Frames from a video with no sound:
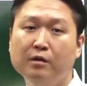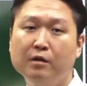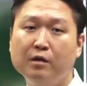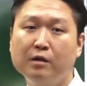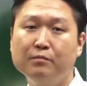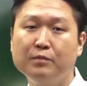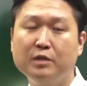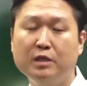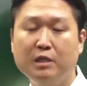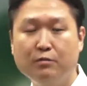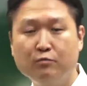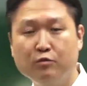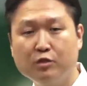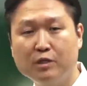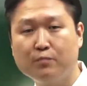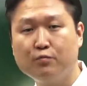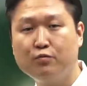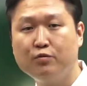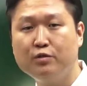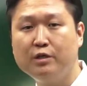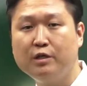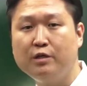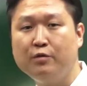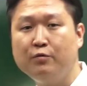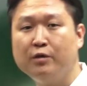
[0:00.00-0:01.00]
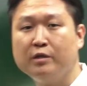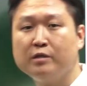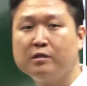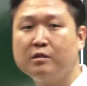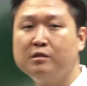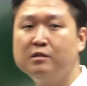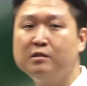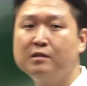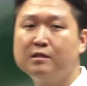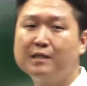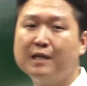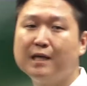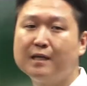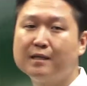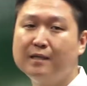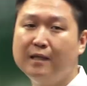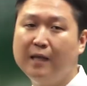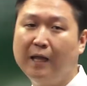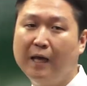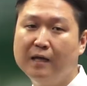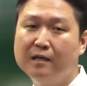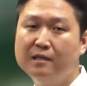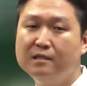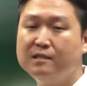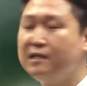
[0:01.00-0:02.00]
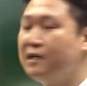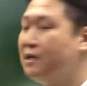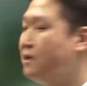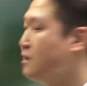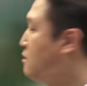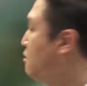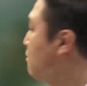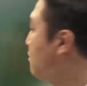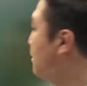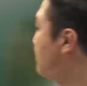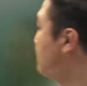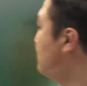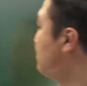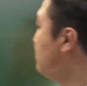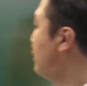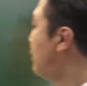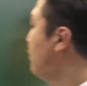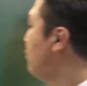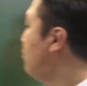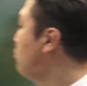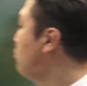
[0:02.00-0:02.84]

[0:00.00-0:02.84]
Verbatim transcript: 여러분들 이 문제 풀기 위해서는 딱 4글자를 기억하시면 돼요.